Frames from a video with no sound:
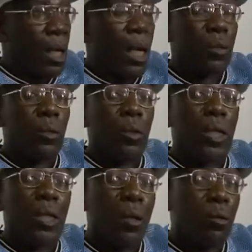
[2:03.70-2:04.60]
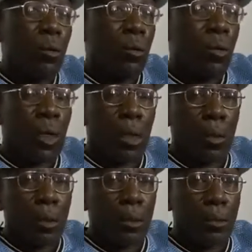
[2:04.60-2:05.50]
Eso lo heredaron los coros
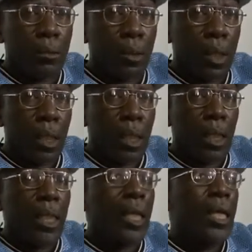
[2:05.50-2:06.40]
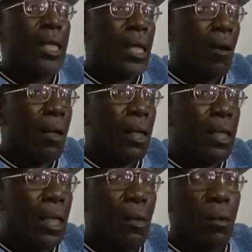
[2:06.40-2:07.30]
clave. ¿Y quiénes estaban
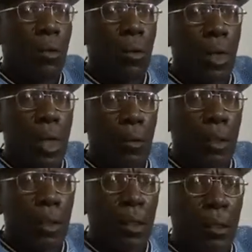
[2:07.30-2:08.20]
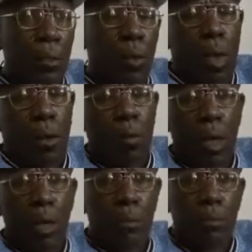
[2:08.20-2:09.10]
detrás de los cobros graves? Los
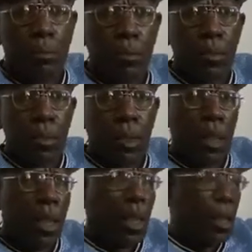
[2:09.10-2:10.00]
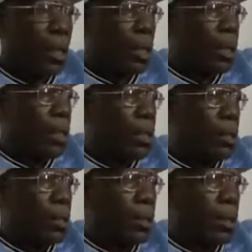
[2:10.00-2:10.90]
abacuá.
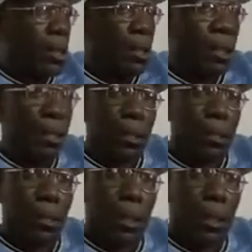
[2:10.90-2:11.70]
El, el,